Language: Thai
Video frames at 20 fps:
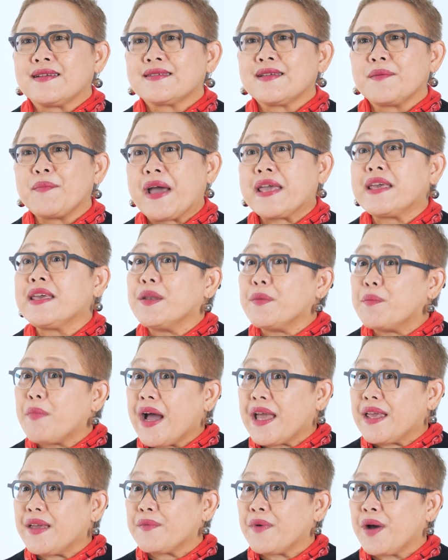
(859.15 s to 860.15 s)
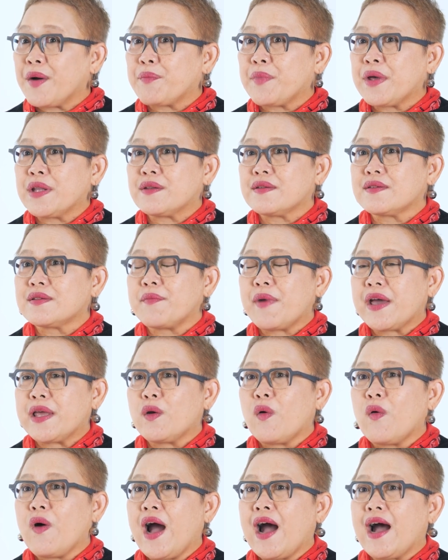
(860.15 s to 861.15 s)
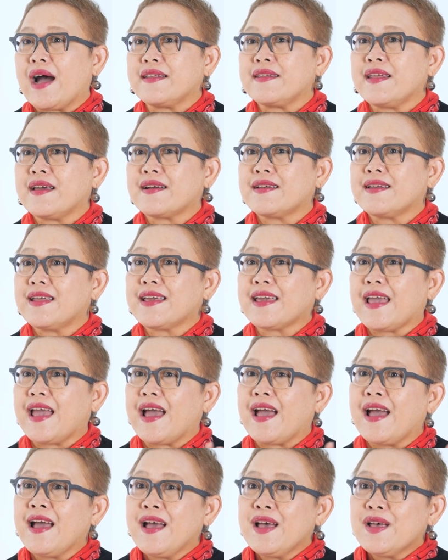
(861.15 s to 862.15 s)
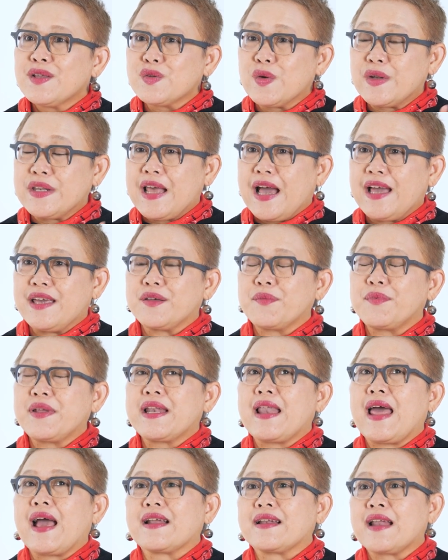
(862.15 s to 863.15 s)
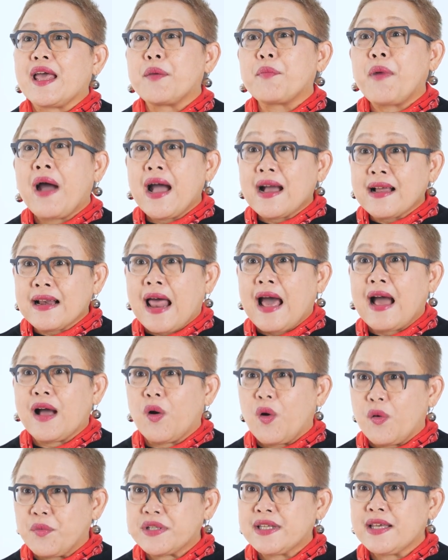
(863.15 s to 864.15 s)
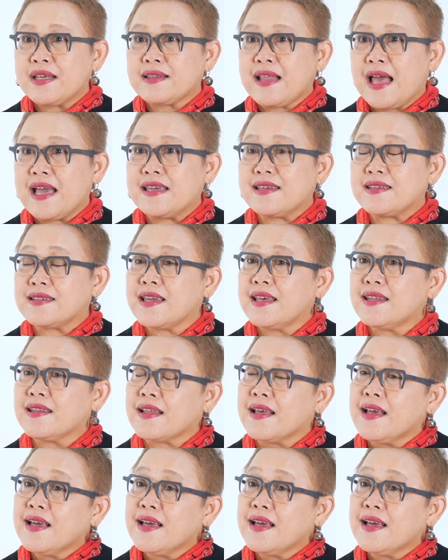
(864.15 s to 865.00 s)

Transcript: สมัยหินใหม่มาเป็นสมัยโลหะเนี่ยก็ได้แก่ ส่วนใหญ่จะเป็นแหล่งในภาคกลางของประเทศไทย เช่น